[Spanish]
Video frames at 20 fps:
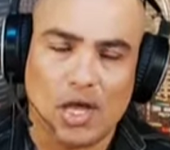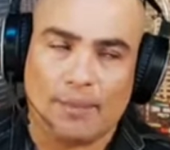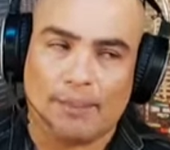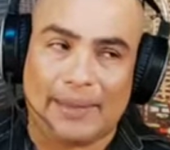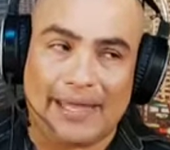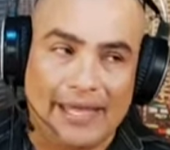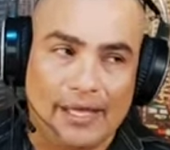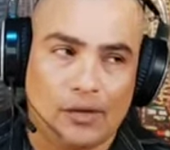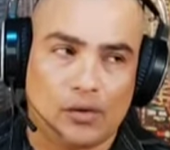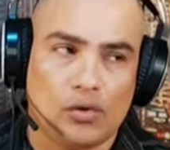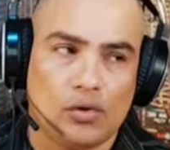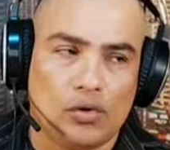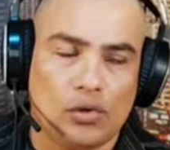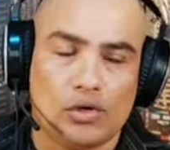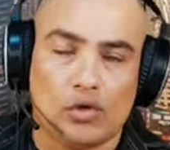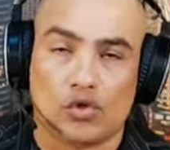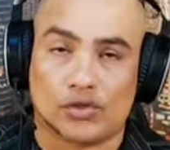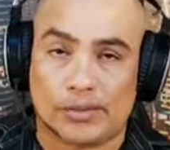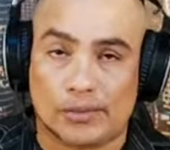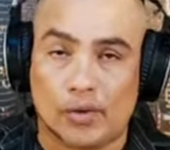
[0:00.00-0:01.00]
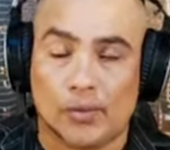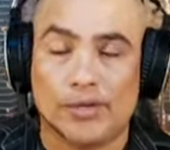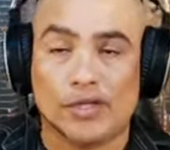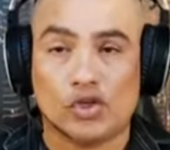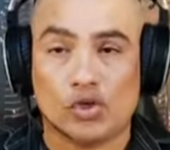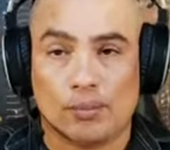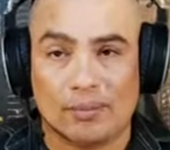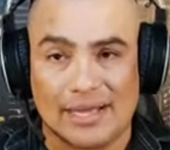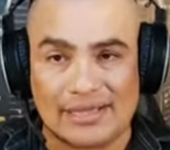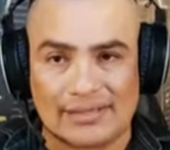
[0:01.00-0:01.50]
pero lo estamos
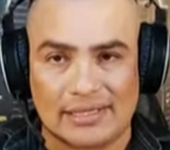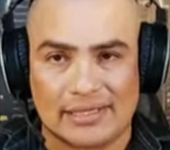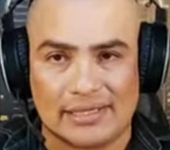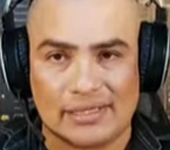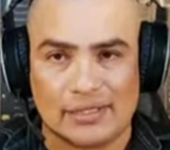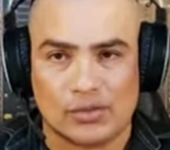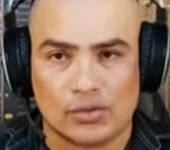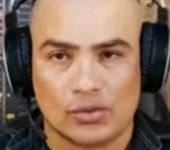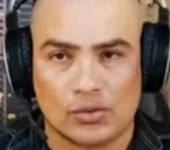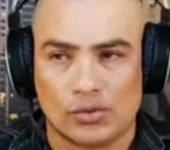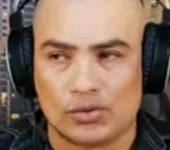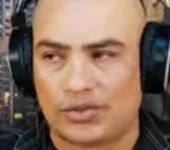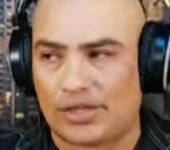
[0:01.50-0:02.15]
viendo más seguido, ¿no?